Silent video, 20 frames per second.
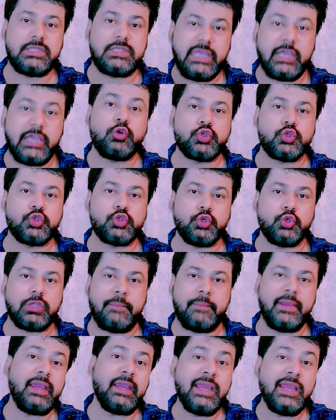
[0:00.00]
दी कुछ कुछ होता
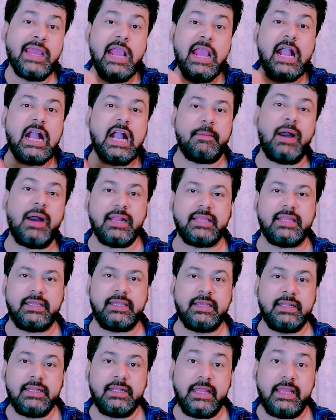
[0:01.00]
में कमाल दी
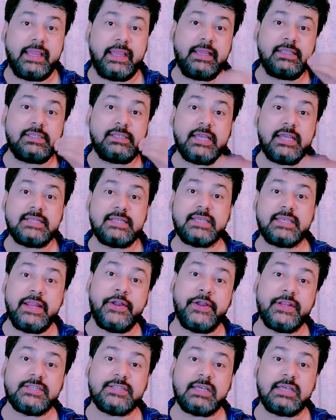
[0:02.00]
लेकिन जैसे
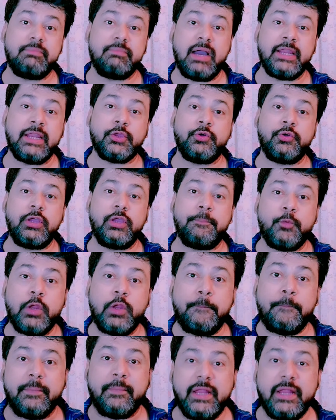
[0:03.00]
एंट्री सलमान की हुई पूरी
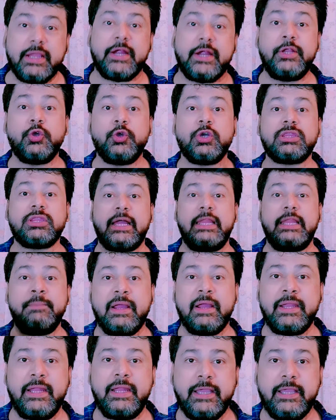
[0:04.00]
पब्लिक खड़ी होकर ताली
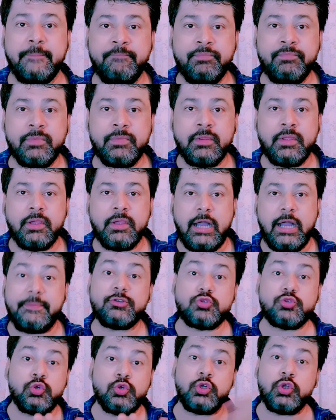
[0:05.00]
मारने लगी अब ये
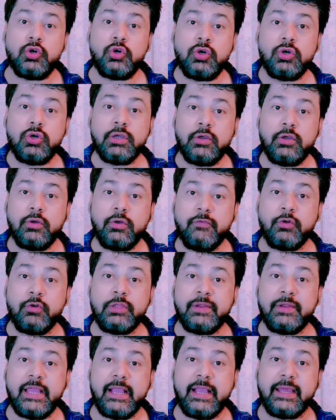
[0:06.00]
सुन लो वरुण
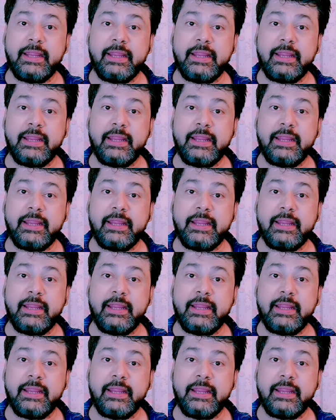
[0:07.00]
धवन क्या कह रहे